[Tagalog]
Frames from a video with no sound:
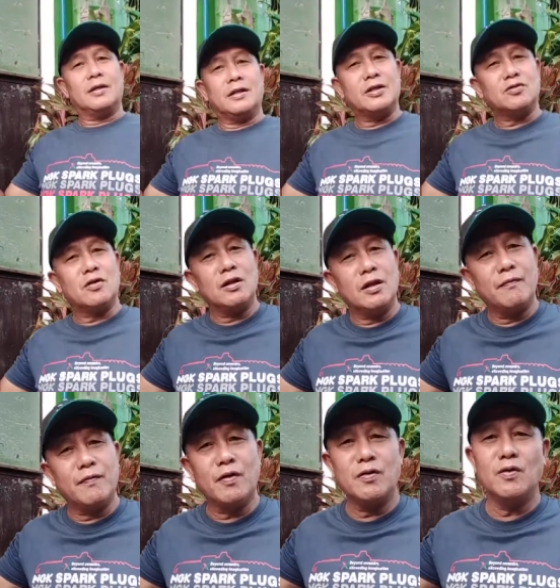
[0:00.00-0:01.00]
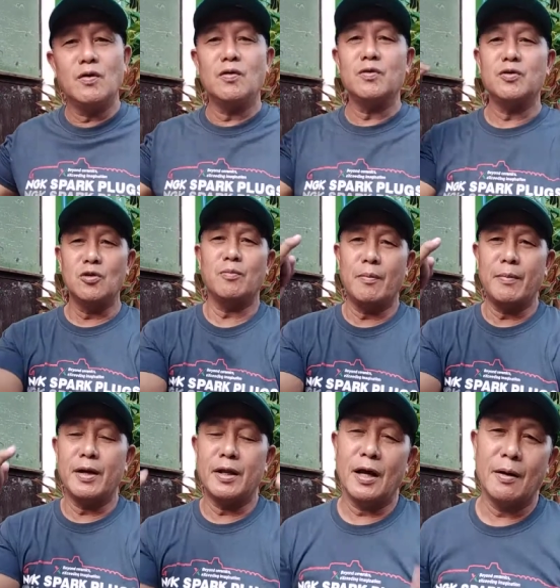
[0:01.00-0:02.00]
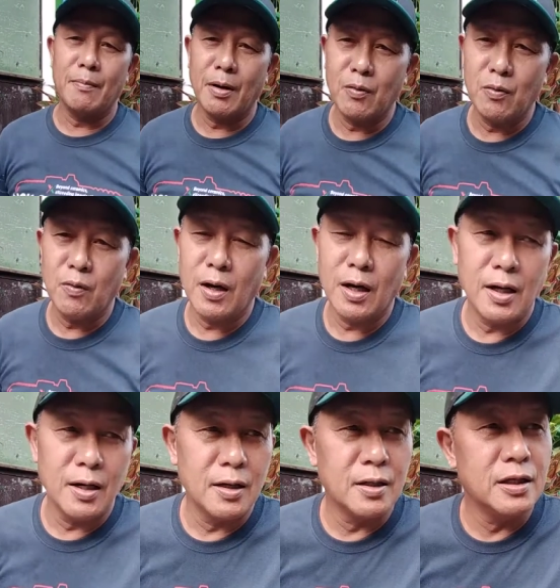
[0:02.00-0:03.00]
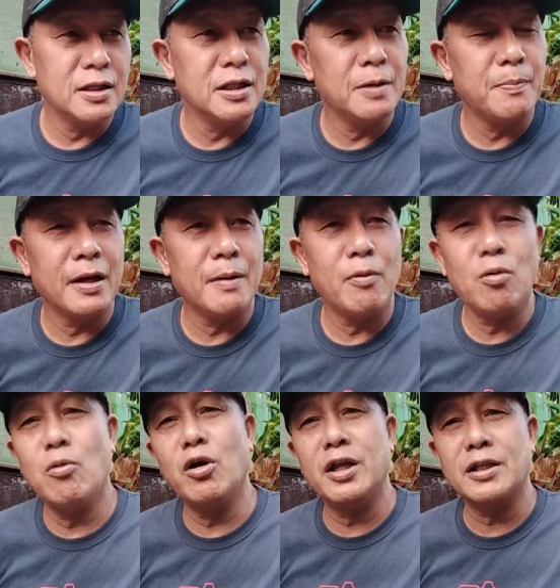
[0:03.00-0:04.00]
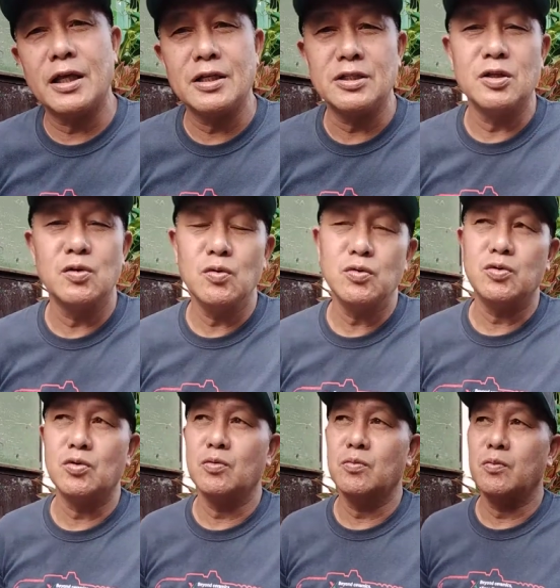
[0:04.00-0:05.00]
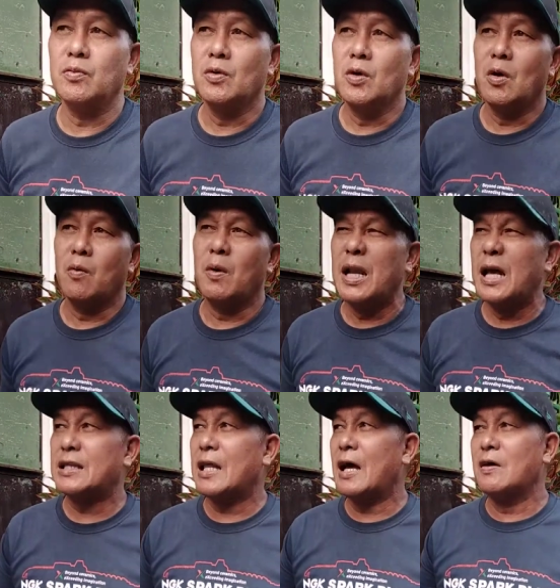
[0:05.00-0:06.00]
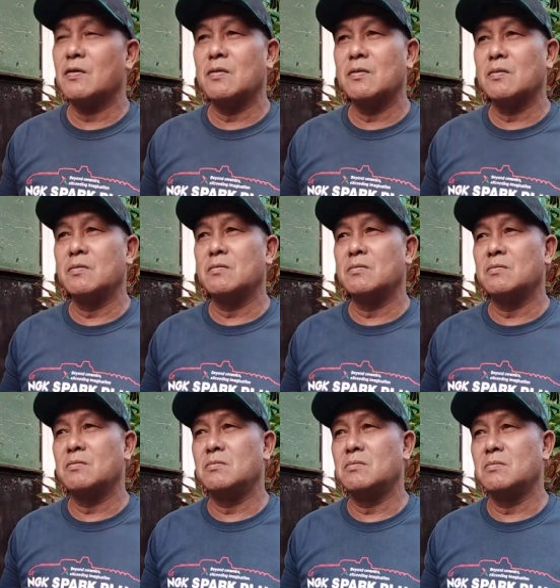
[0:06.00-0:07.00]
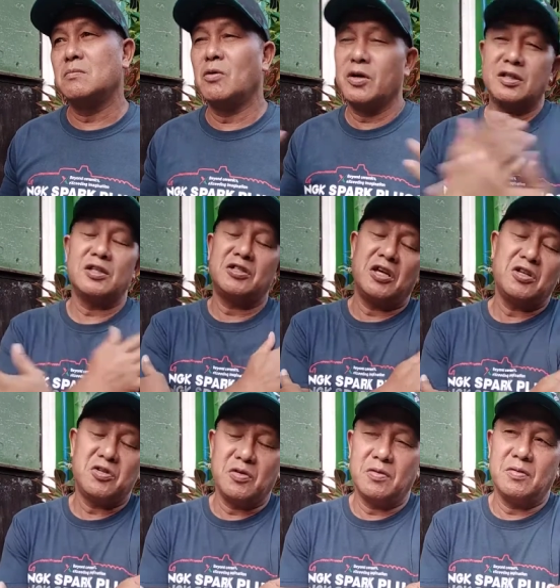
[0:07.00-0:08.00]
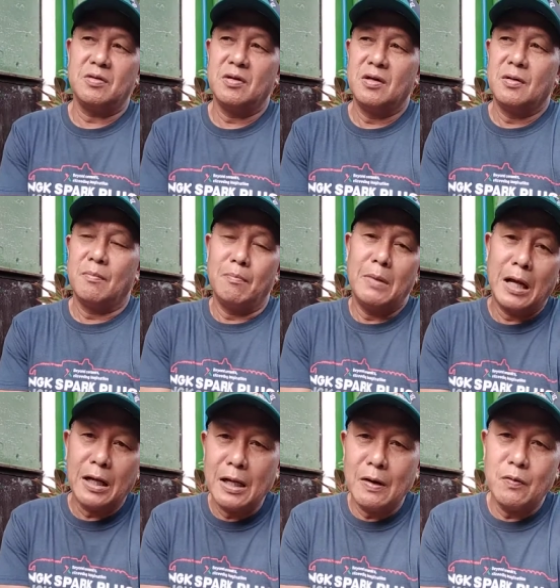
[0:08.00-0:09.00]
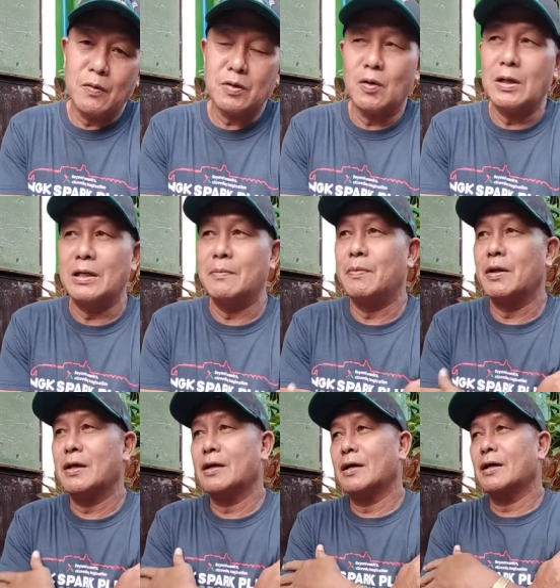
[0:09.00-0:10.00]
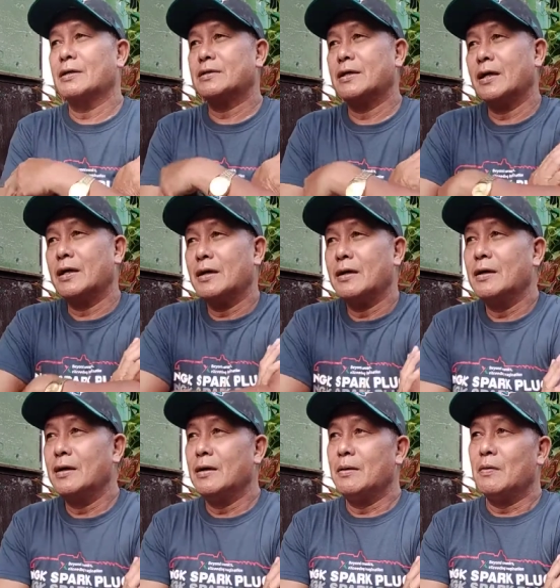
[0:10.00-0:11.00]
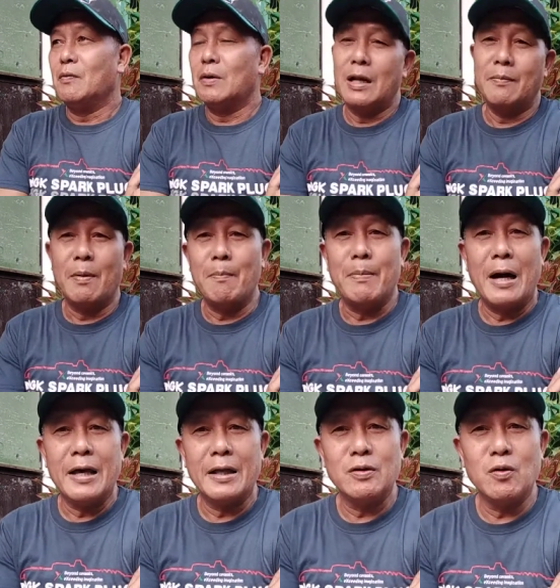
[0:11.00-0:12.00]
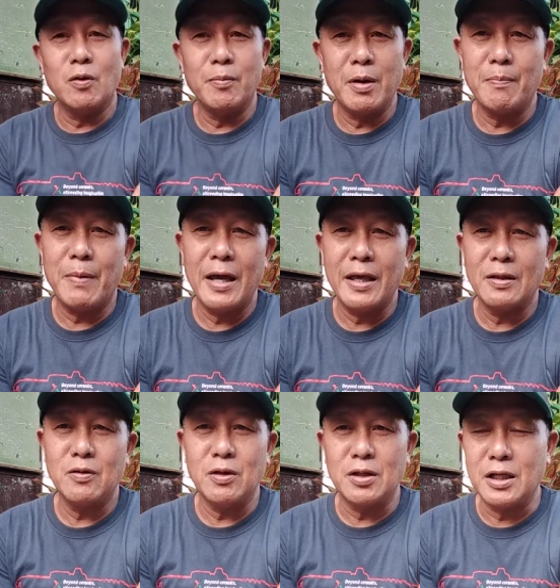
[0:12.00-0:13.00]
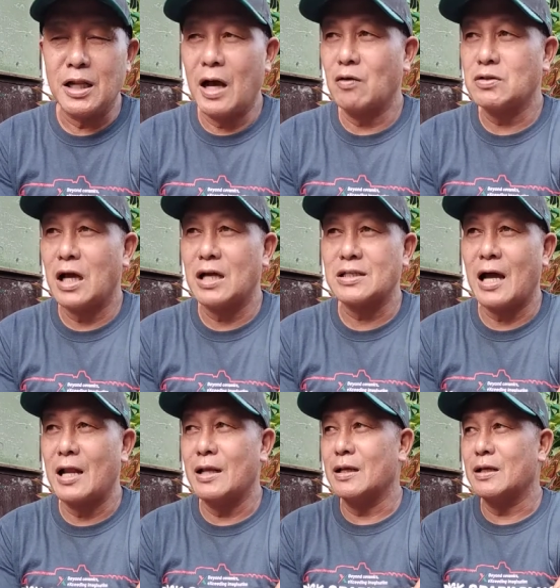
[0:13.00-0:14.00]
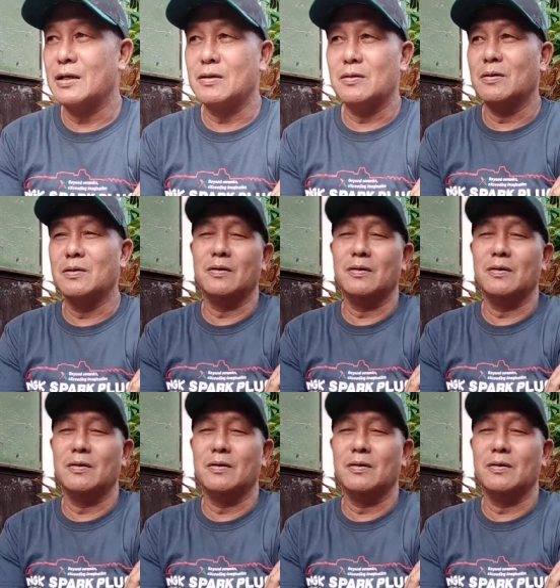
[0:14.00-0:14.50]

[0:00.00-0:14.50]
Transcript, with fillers: Nixon Lebron ho, yo mamen, ang baguhang hindi pa na monetize ni YouTube, wala tayong monetization. Vlog lang ho ito, dito. Kasi wala namang bayad to. Kung may bayad to, hindi na ako sasali rito.